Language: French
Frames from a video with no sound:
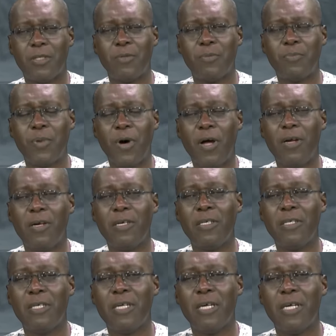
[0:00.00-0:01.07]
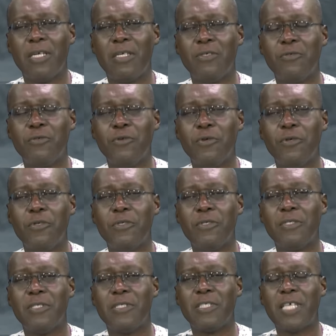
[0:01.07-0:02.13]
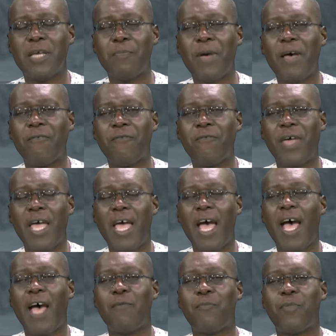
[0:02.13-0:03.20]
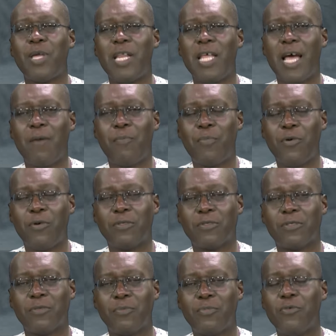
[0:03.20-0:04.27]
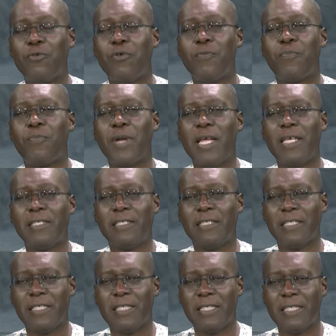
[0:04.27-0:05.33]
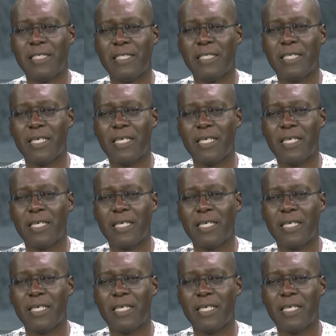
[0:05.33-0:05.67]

Paul ne s'est pas fait appeler apôtre pour le plaisir.